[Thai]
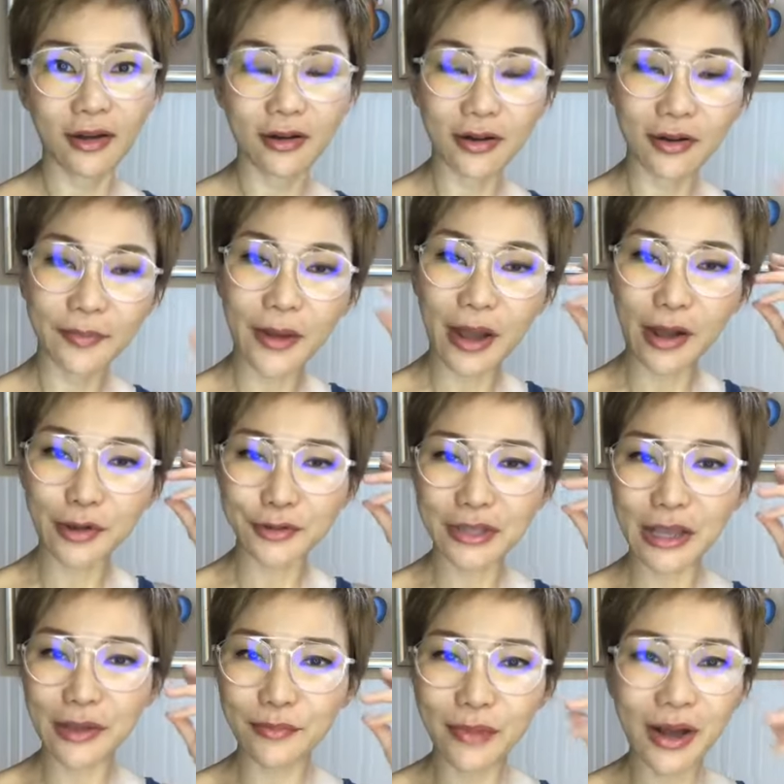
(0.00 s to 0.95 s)
หรือแบบอัลไซ
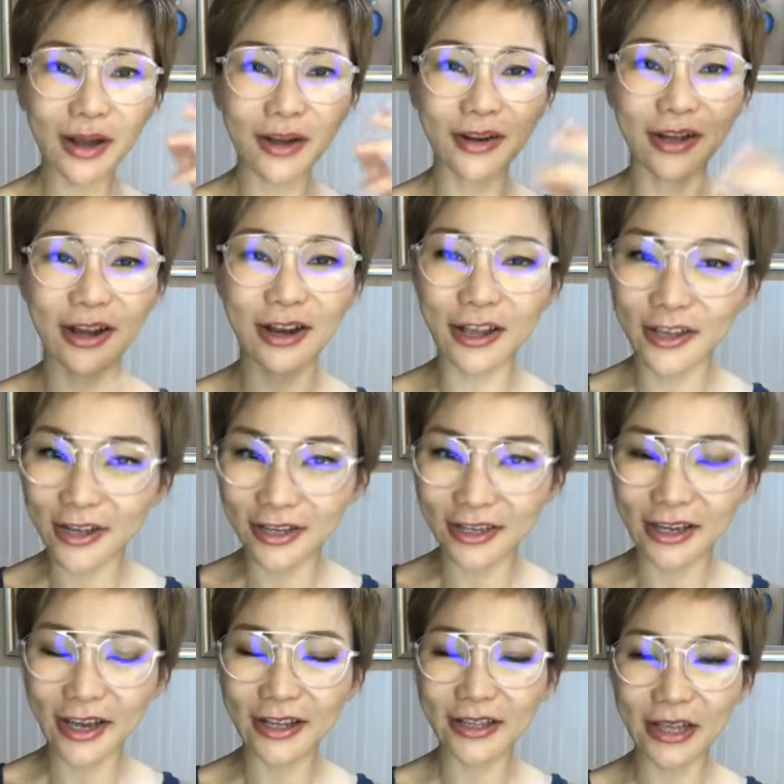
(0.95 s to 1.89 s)
เมอร์หรืออะไรอย่า
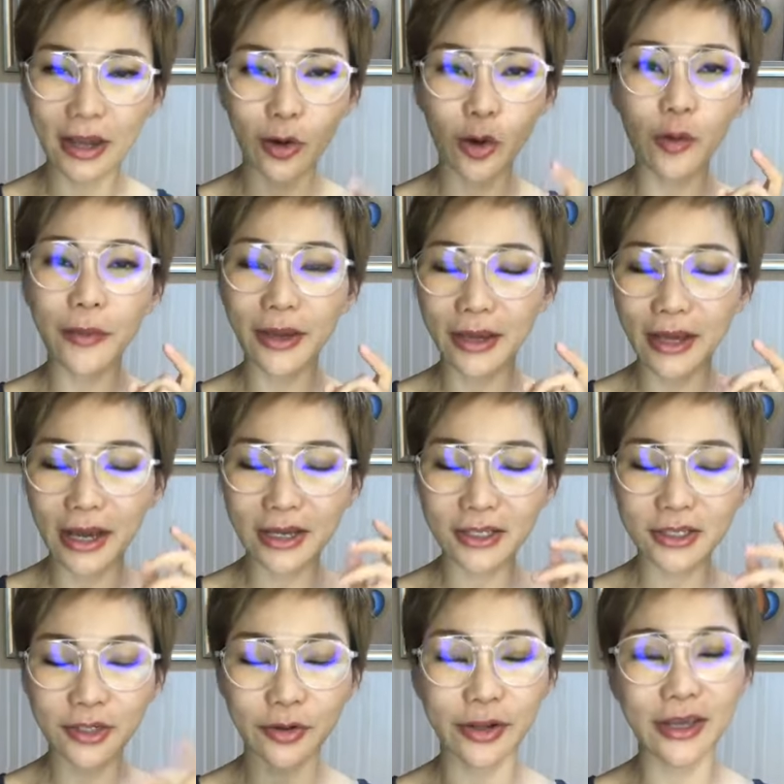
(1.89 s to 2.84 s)
งเงี้ยนะโอเมก้า
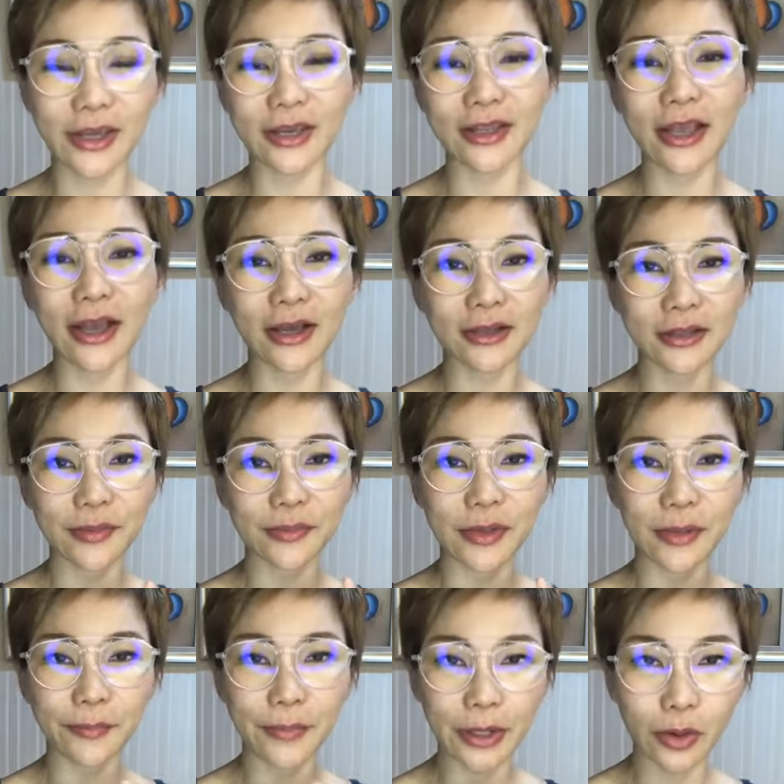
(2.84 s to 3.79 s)
3 เนี่ยจะ
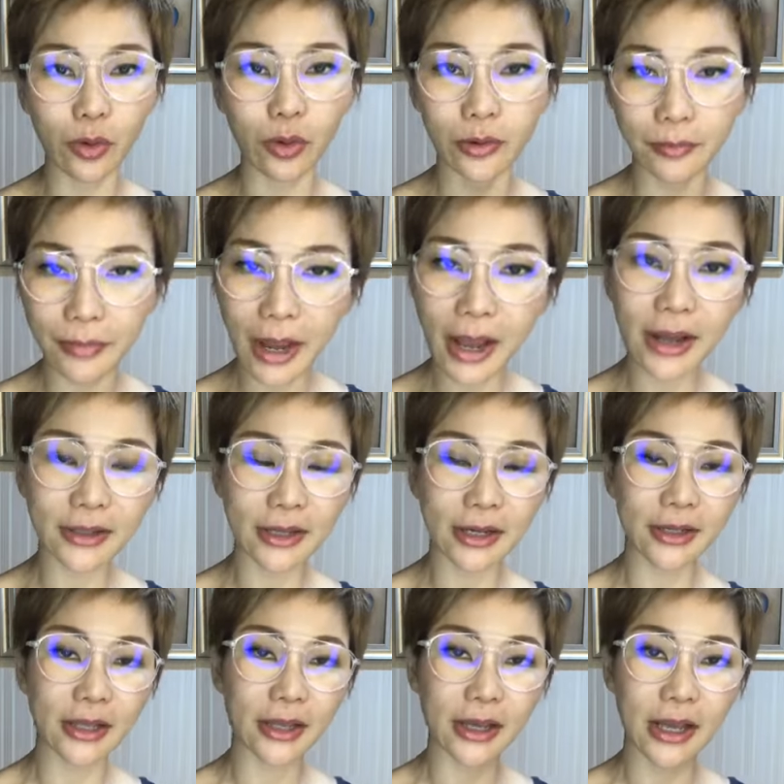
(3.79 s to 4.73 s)
มีประโยชน์มากนะ
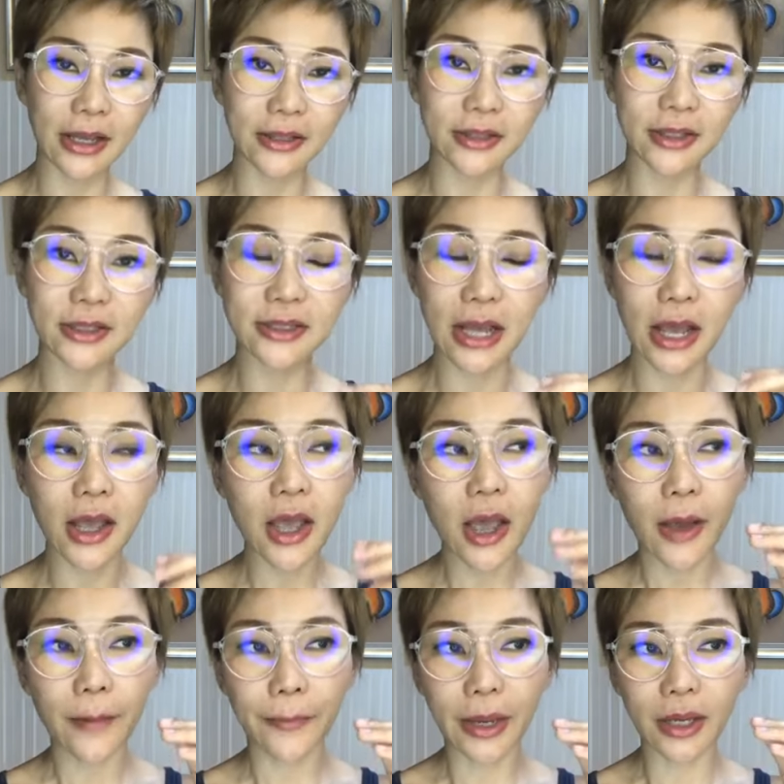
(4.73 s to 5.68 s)
คะในการที่จะ
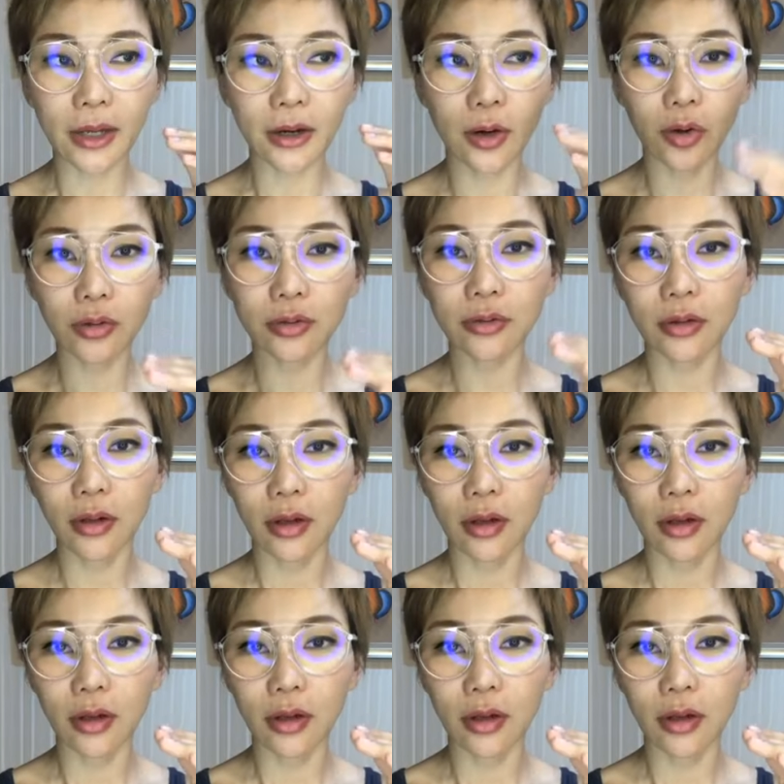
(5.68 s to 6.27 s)
ไปลด